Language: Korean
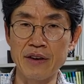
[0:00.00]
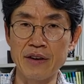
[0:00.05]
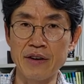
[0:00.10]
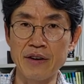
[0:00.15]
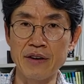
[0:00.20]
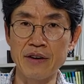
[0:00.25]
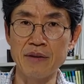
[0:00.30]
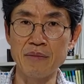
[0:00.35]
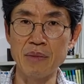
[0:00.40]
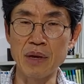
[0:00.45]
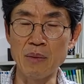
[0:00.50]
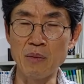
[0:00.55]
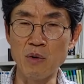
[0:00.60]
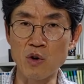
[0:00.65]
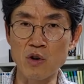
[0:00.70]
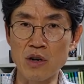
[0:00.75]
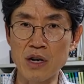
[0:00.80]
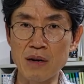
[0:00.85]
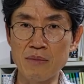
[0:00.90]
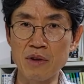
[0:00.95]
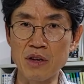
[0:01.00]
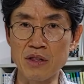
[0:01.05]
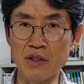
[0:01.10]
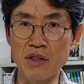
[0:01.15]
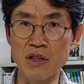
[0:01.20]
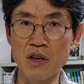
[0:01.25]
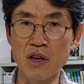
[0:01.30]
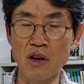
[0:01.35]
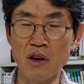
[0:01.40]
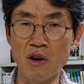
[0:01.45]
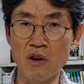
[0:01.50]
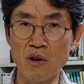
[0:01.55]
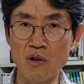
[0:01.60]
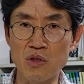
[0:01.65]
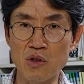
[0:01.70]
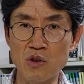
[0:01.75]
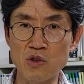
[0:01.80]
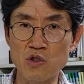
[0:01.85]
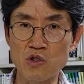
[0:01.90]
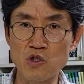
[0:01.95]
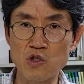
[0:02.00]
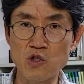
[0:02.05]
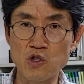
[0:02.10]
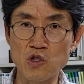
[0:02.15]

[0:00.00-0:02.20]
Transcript: 어, 메모를 하면 어떤